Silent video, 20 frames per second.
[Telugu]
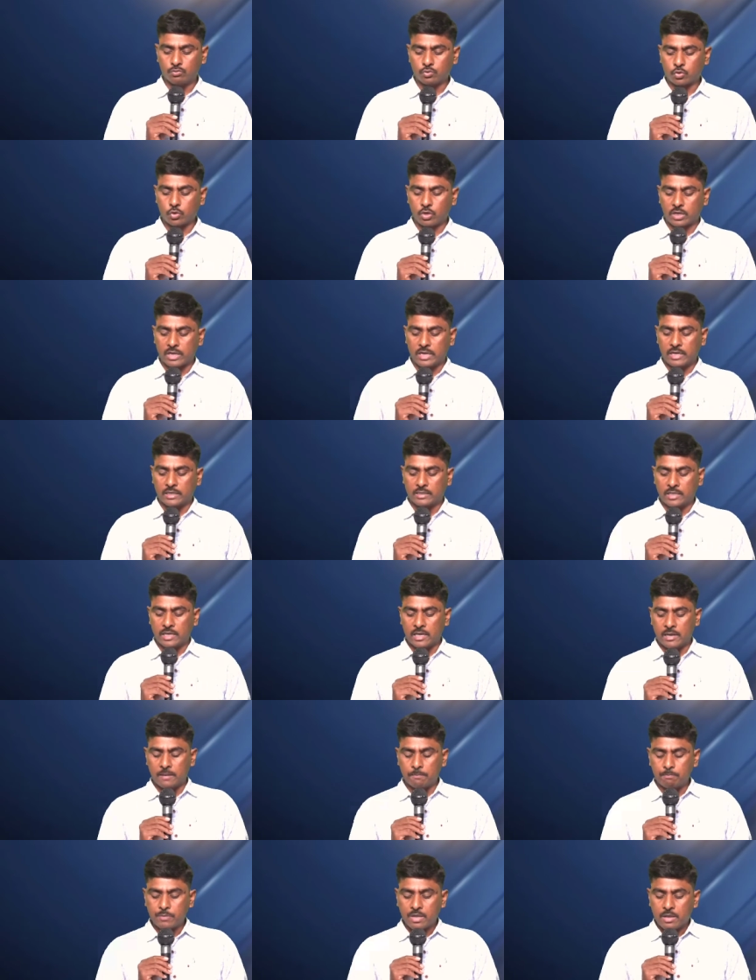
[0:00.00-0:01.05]
చూడగలిగితే
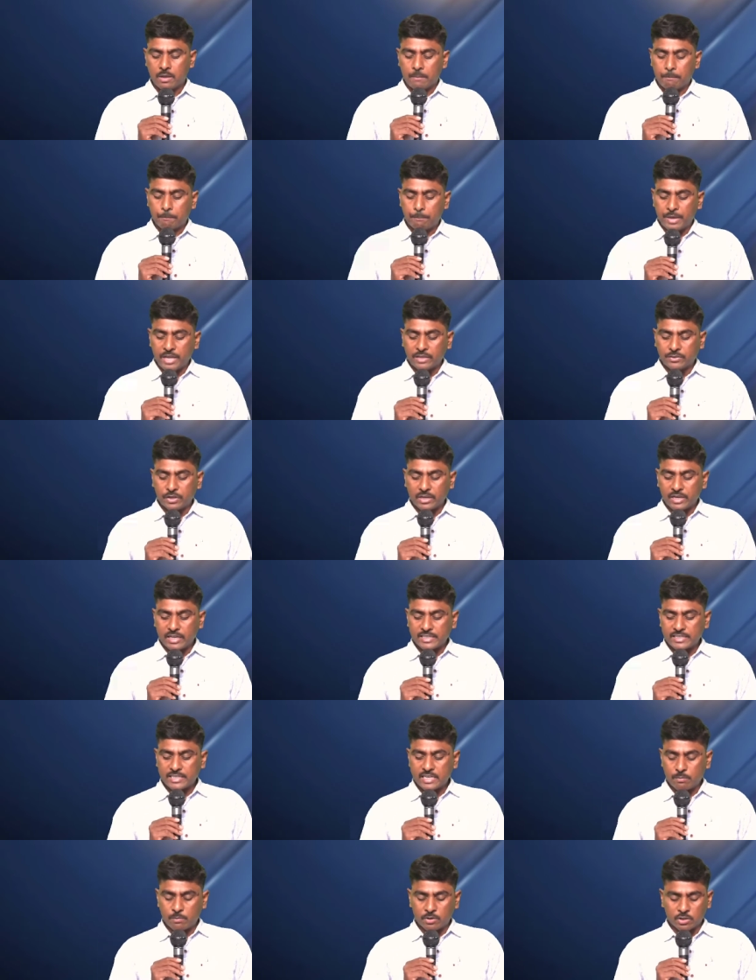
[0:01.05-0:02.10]
పేతురు
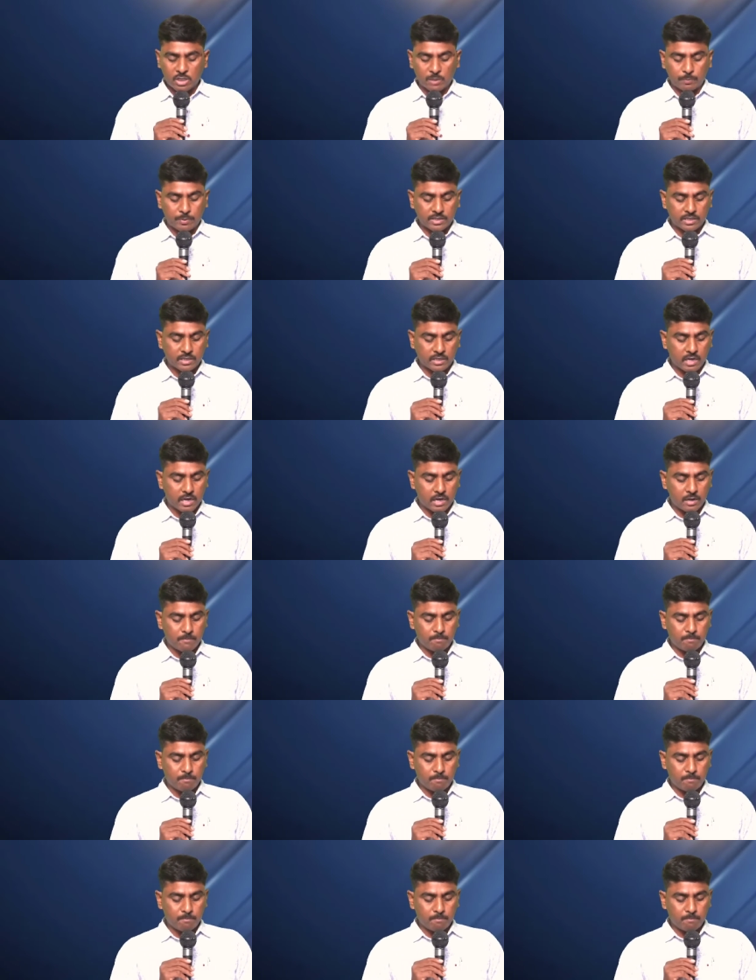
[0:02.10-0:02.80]
రాసిన మొదటి పత్రిక